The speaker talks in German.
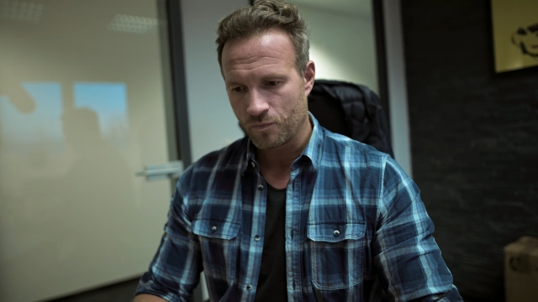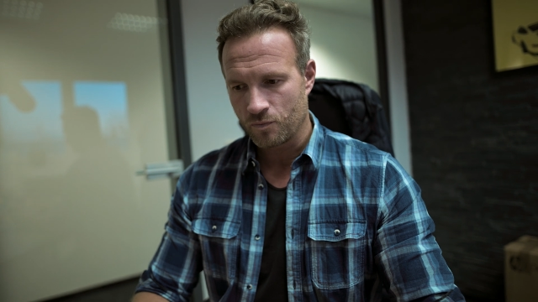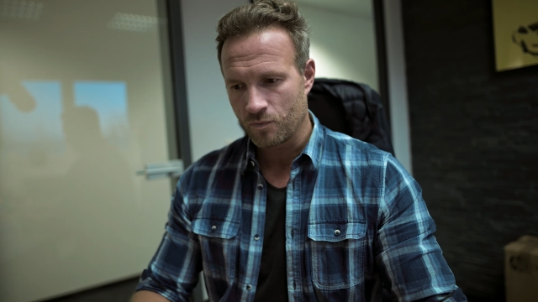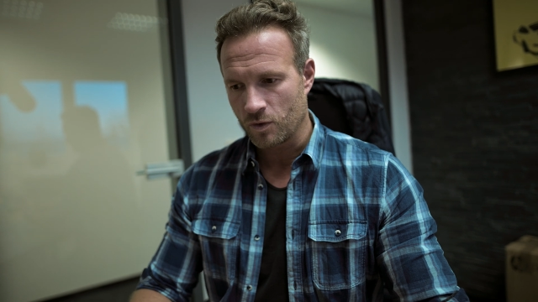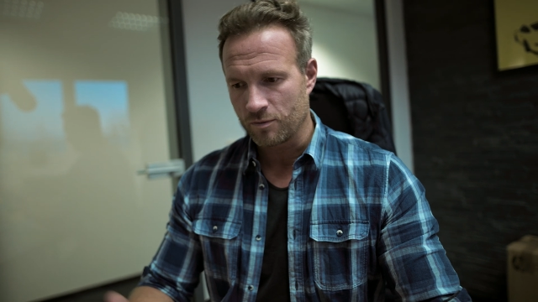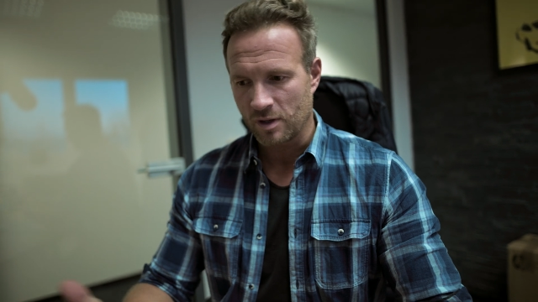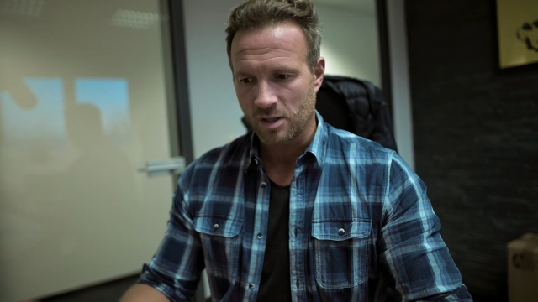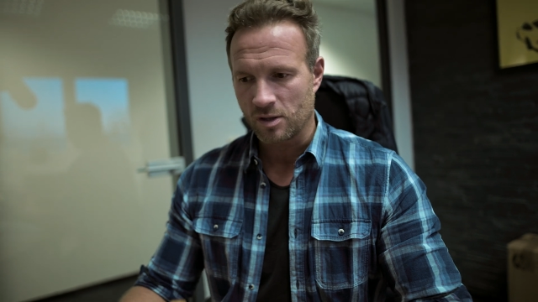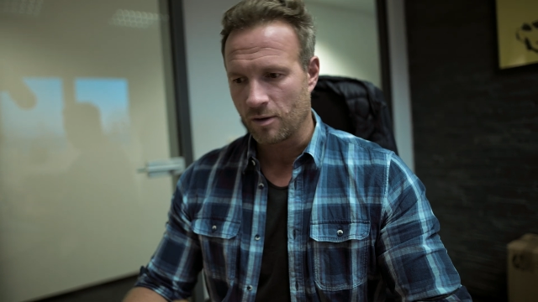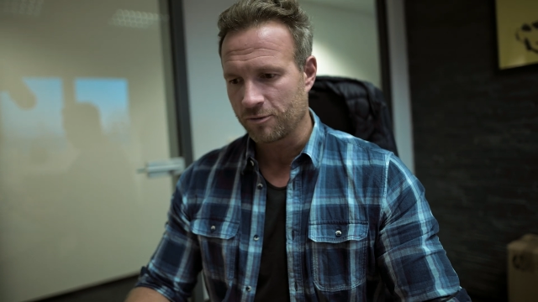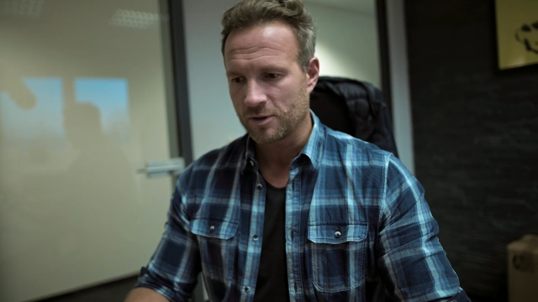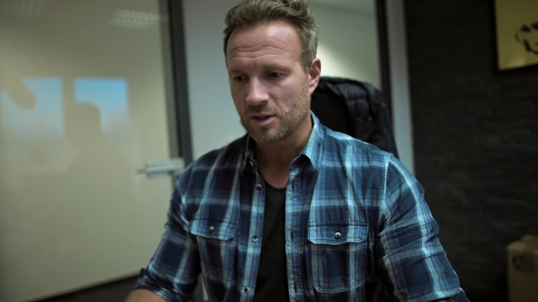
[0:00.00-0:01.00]
ne, wenn ich
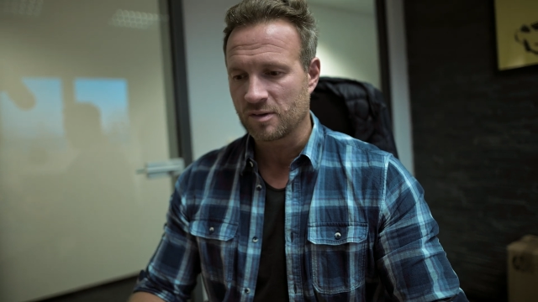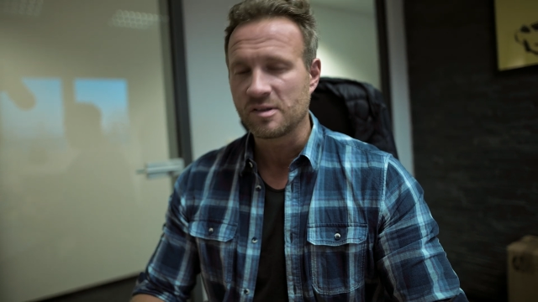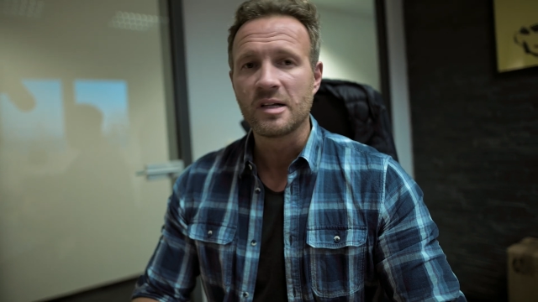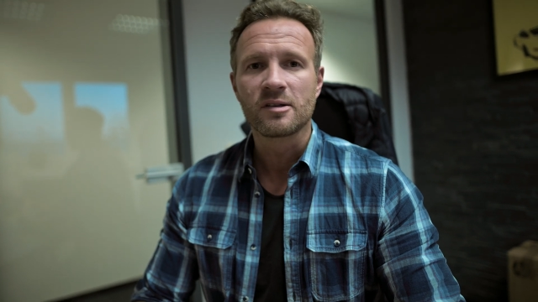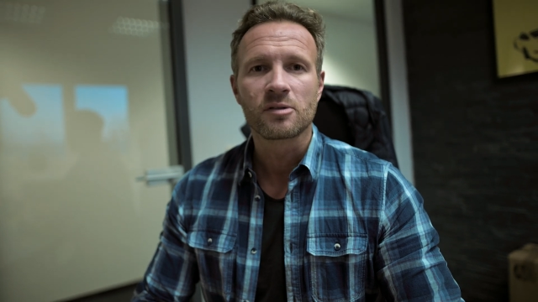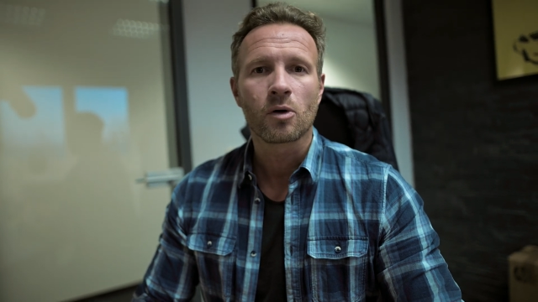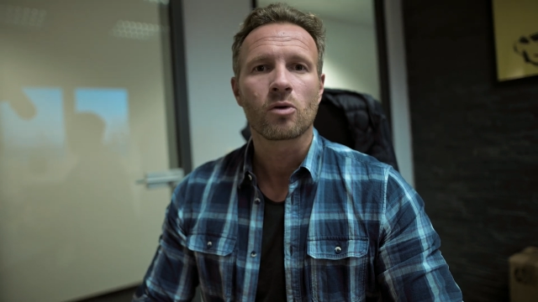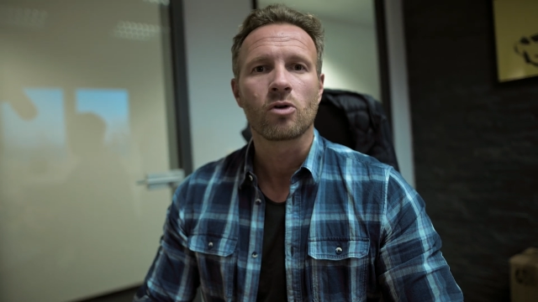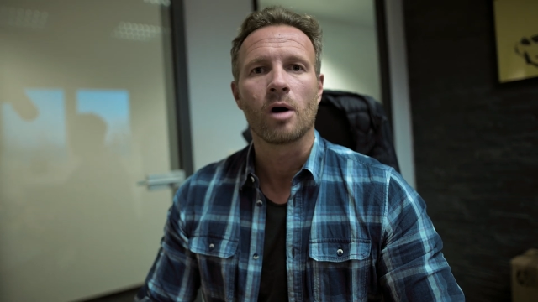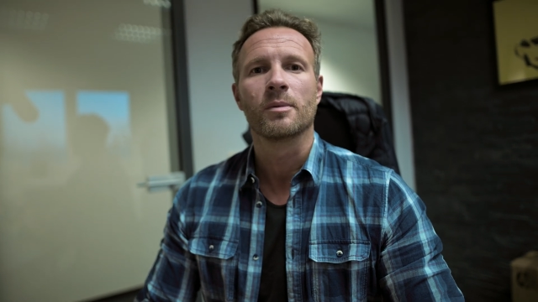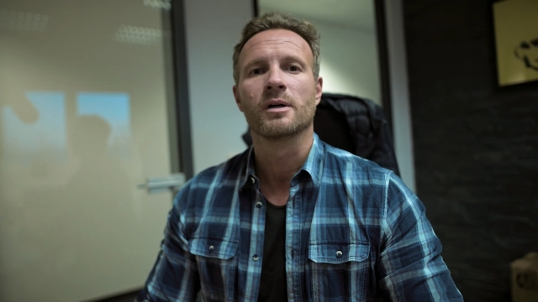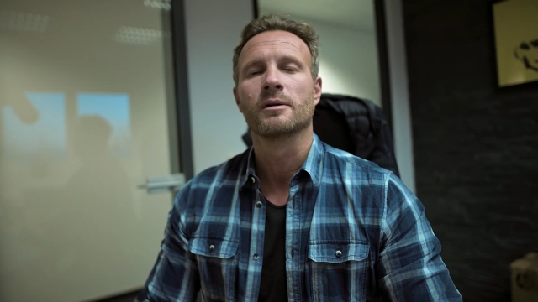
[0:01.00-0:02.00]
auf Ihr Ziel
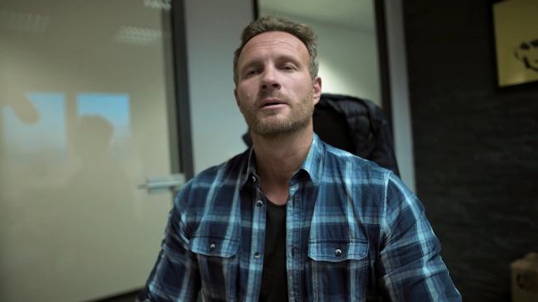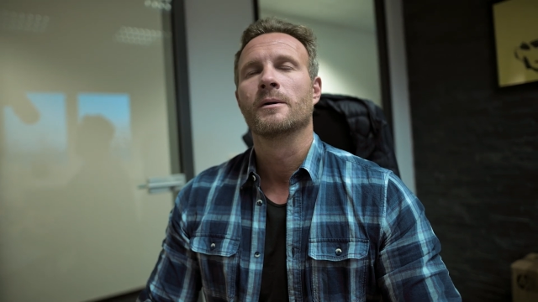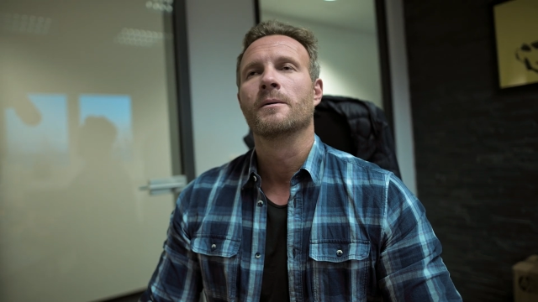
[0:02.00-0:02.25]
zurückkomme,